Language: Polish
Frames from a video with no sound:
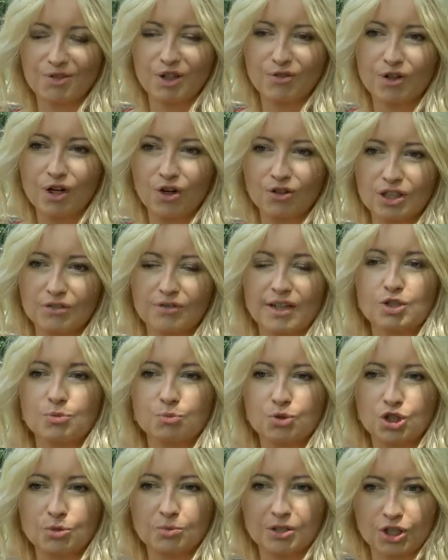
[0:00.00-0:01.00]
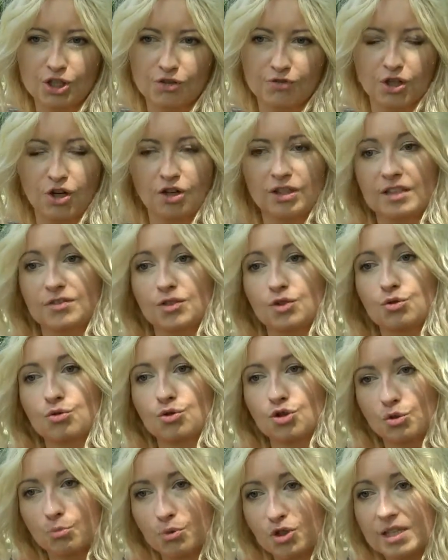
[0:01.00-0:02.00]
wykonywać, musimy też wykonać, w
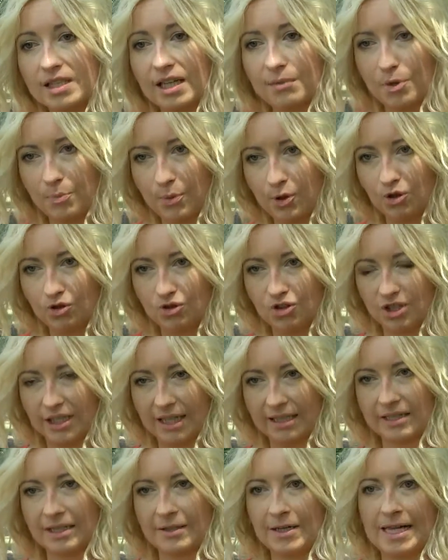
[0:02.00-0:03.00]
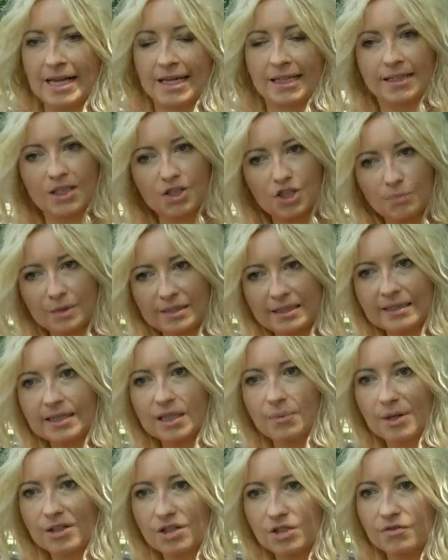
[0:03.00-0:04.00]
związku z czym pozostajemy po godzinach. I nasze
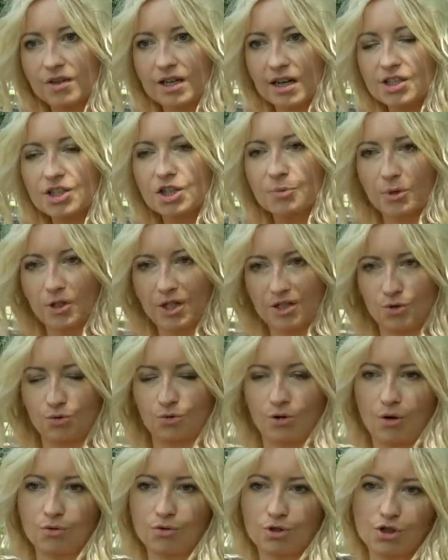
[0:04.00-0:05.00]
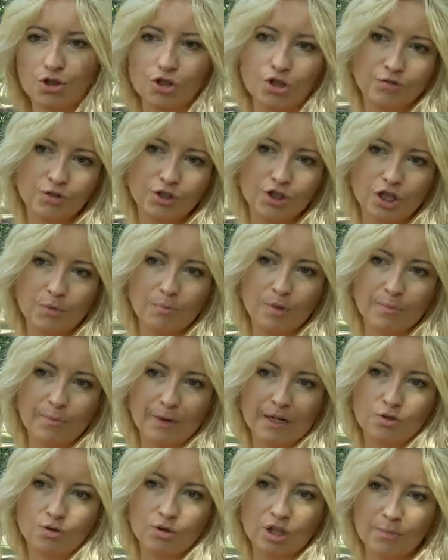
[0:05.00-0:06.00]
badania bardzo wyraźnie pokazują, że rzeczywiście my
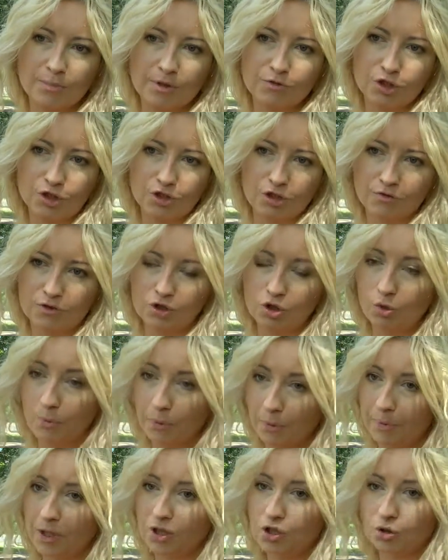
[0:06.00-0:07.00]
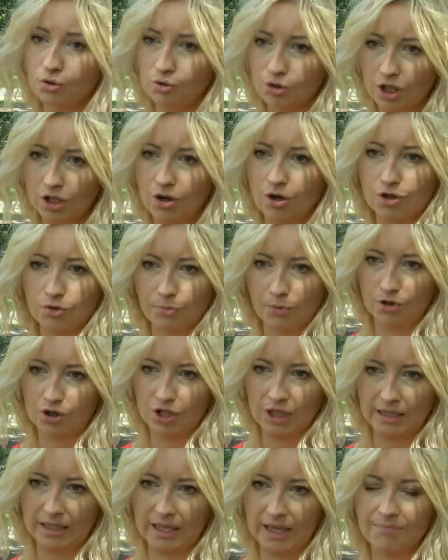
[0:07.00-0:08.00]
pracujemy w środowisku po pierwsze dużego
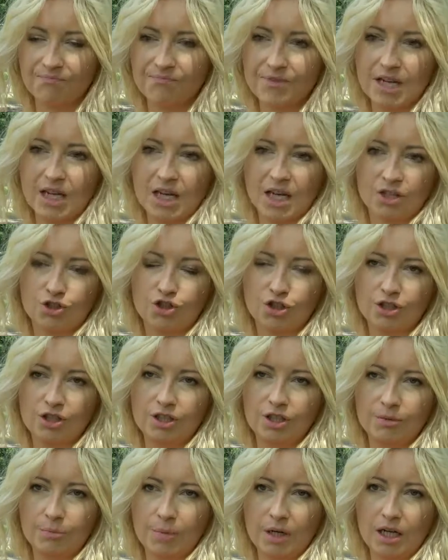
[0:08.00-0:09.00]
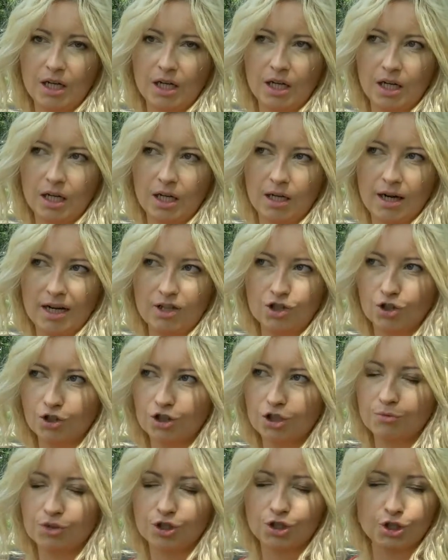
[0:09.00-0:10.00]
rozproszenia, czyli aż
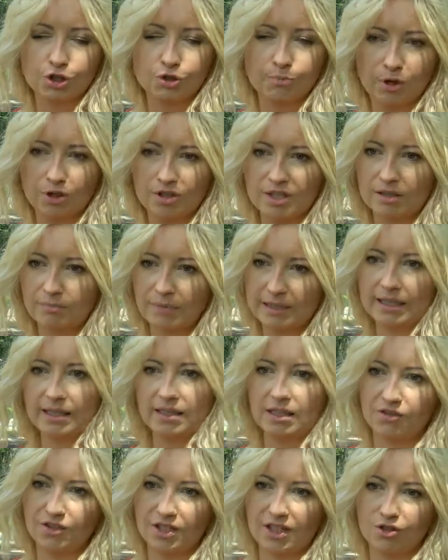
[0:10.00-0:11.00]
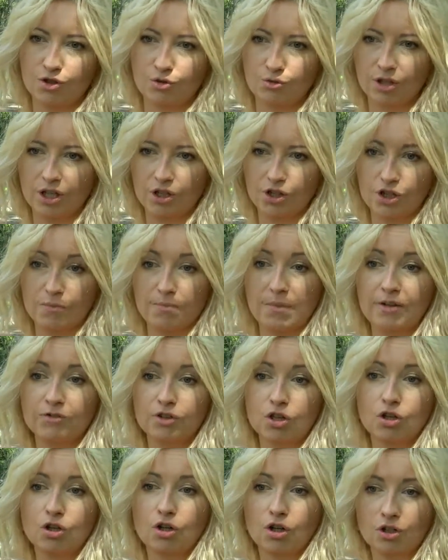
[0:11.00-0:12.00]
80% badanych wskazuje, że ma
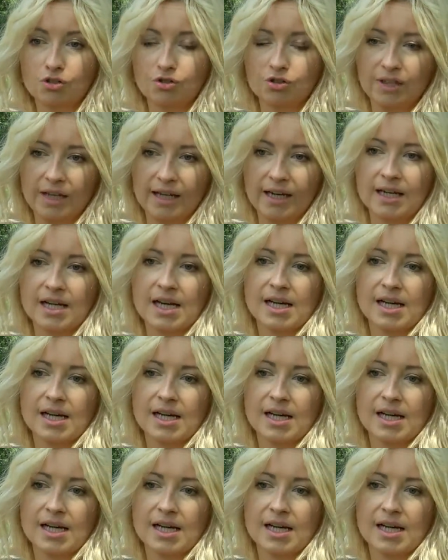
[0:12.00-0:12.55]
wielokrotnie